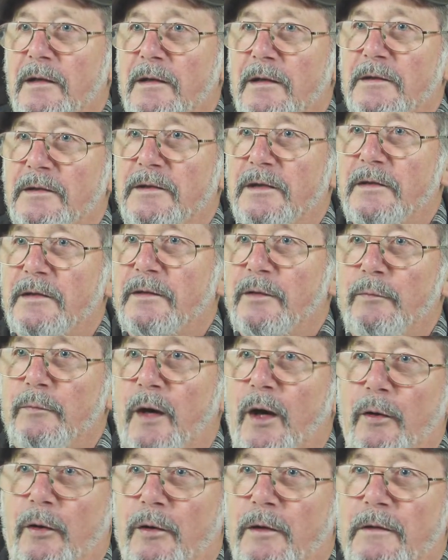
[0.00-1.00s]
Ich hätte
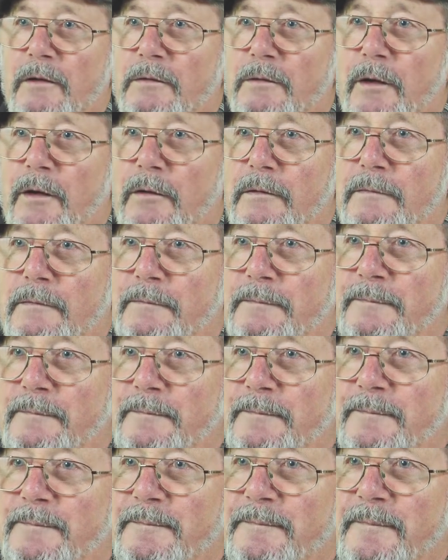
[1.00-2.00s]
immer heulen können,
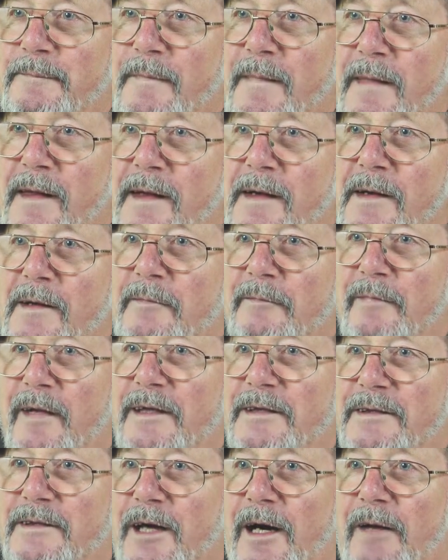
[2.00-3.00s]

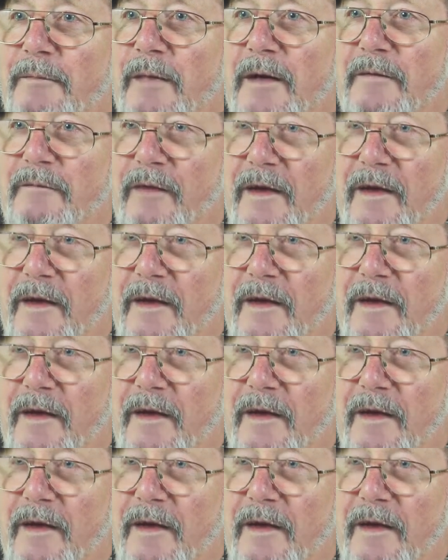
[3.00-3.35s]
wenn ich die Heimat